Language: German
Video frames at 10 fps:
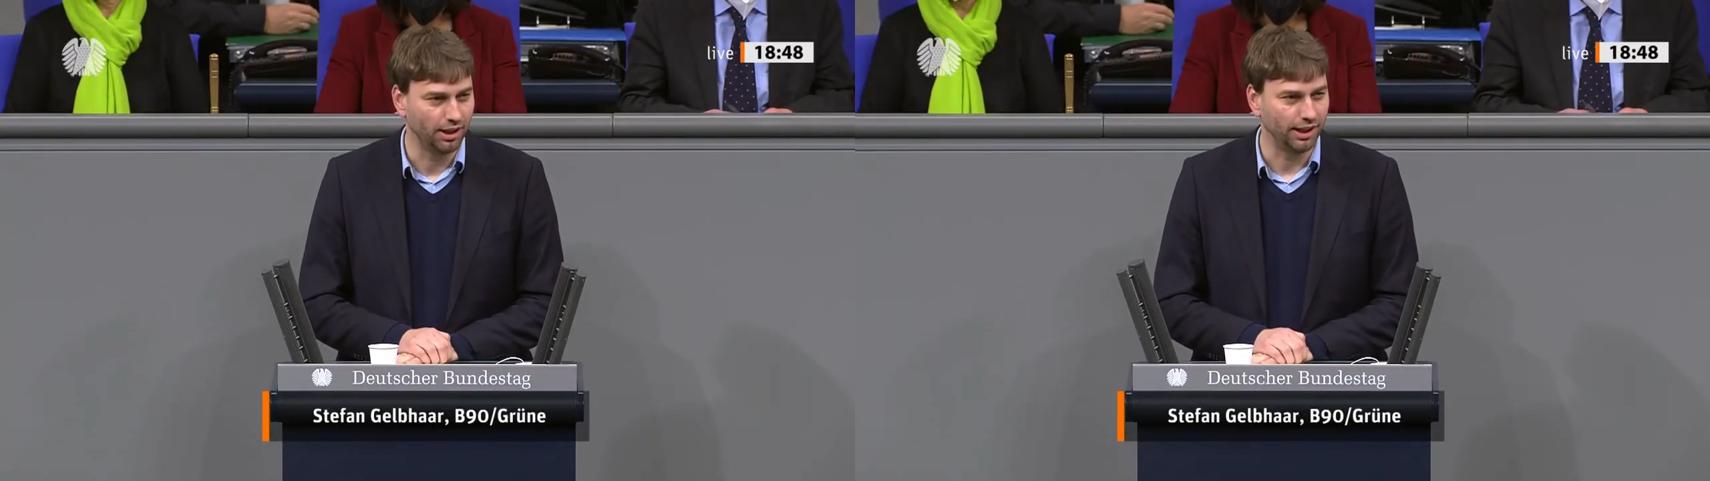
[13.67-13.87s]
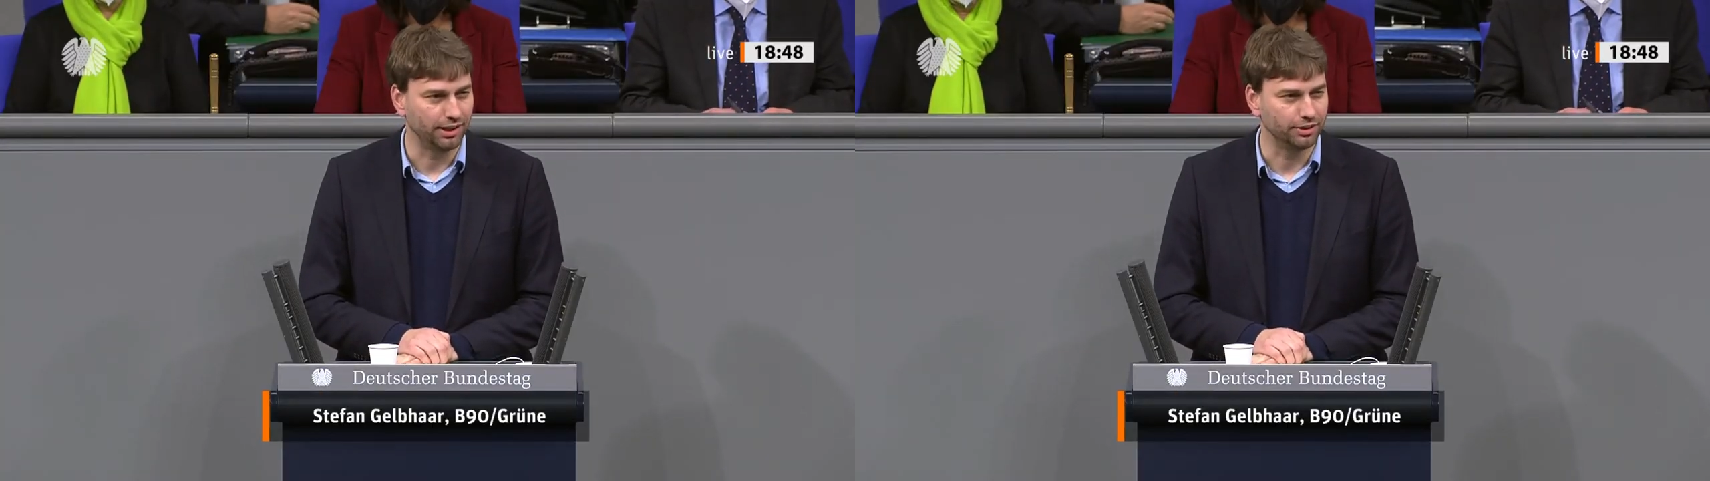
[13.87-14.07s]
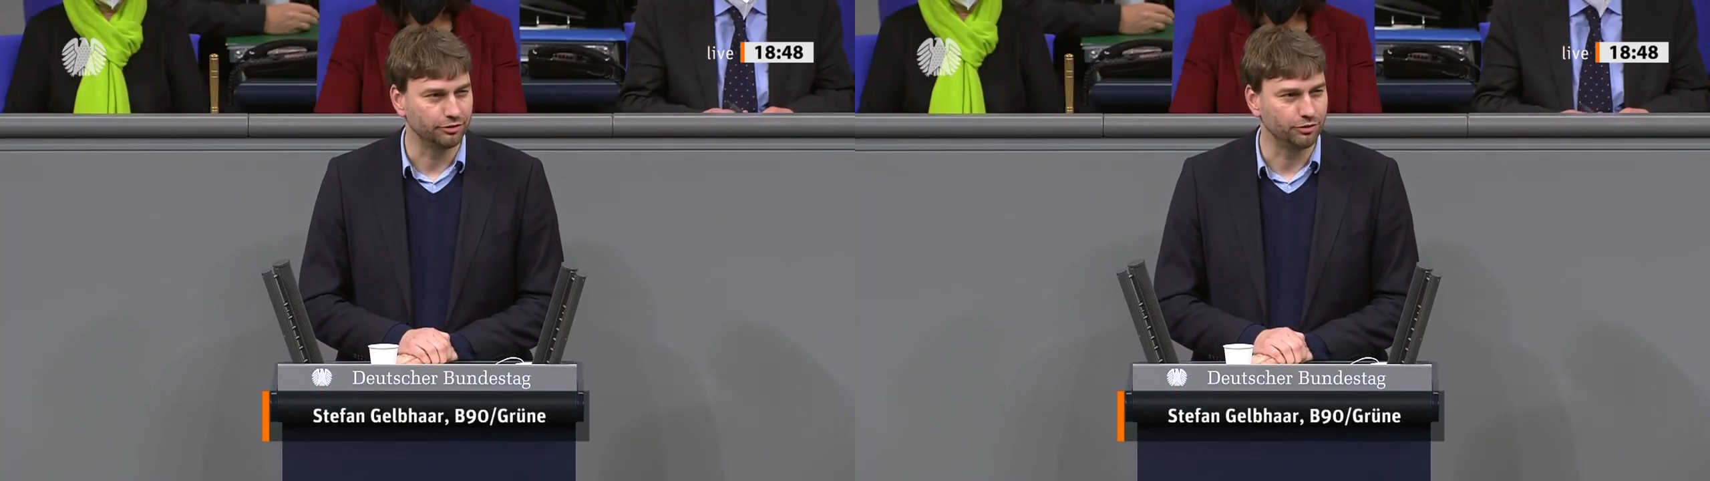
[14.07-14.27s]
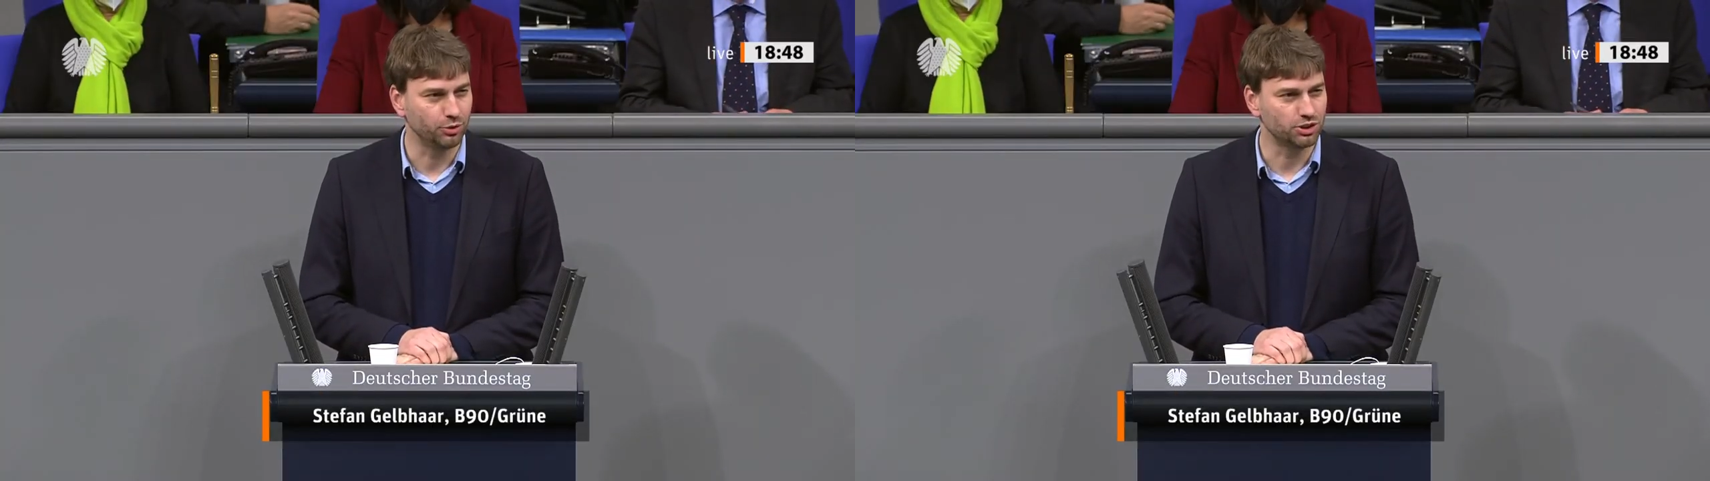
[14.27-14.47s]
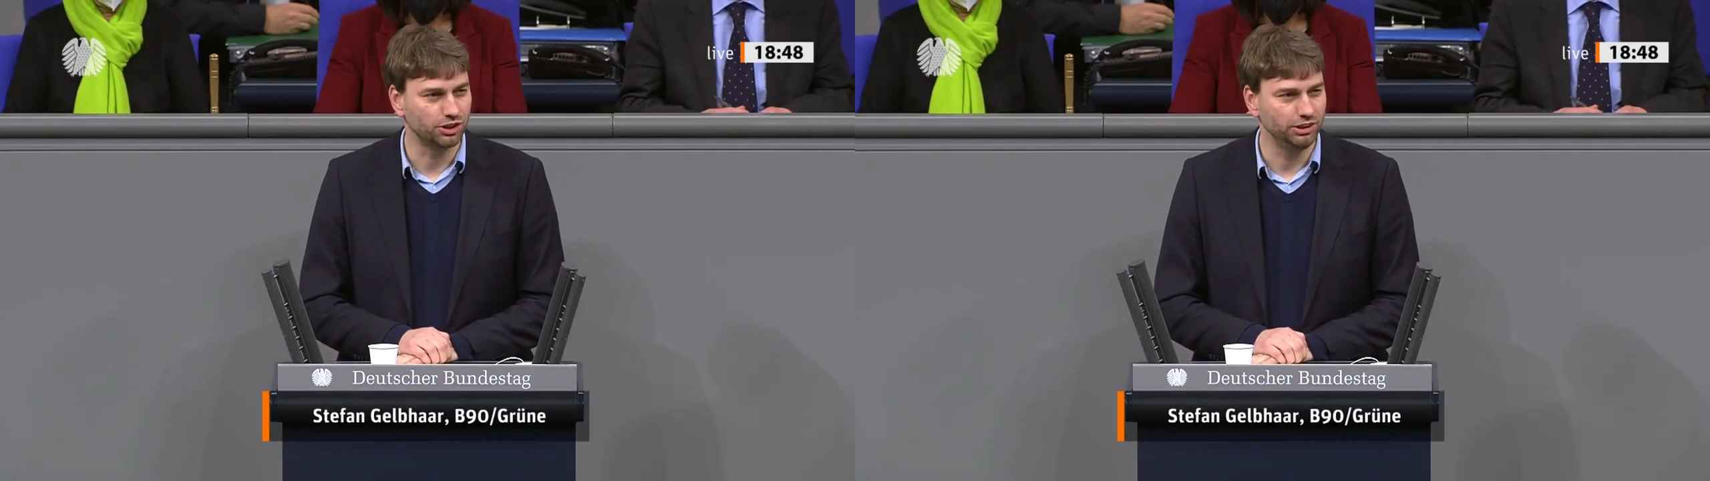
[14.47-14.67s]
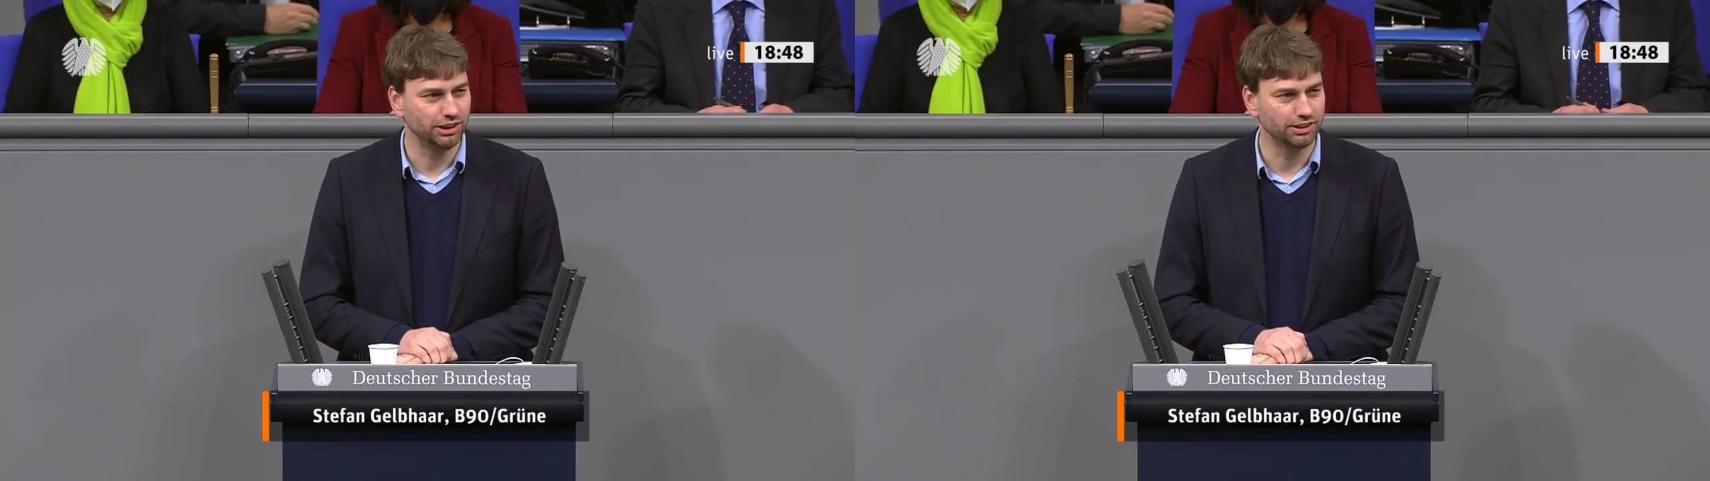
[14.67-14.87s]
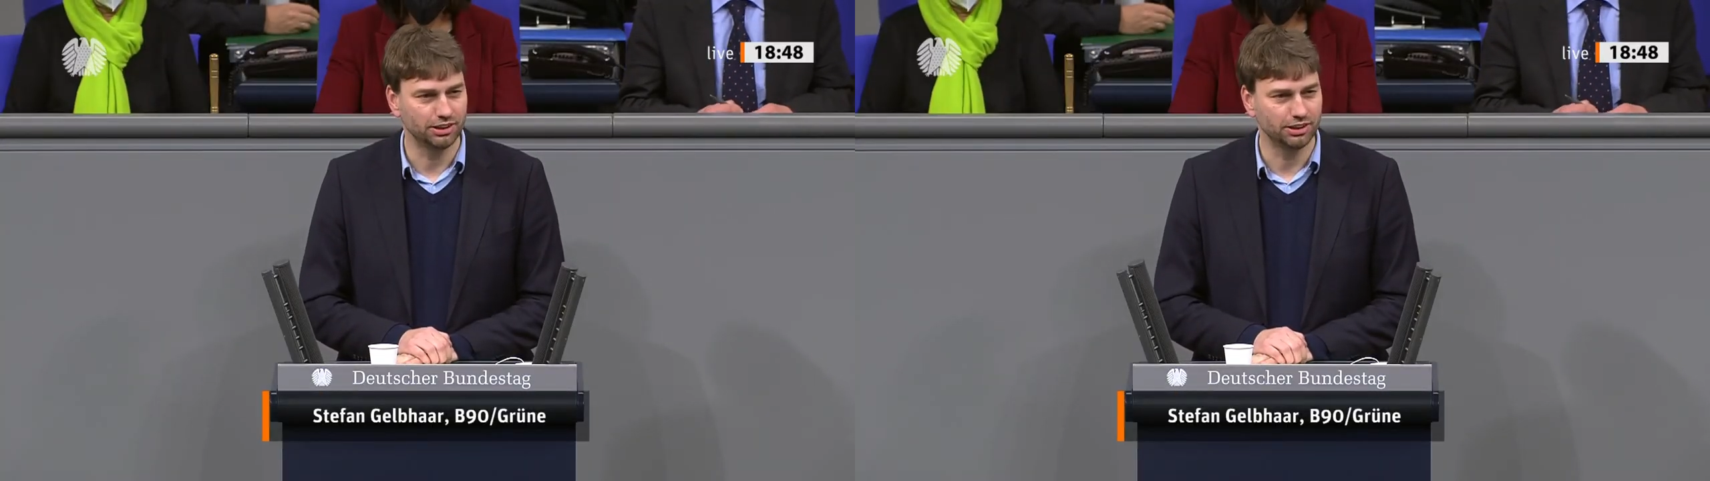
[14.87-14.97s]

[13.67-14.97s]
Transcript: eine funktionierende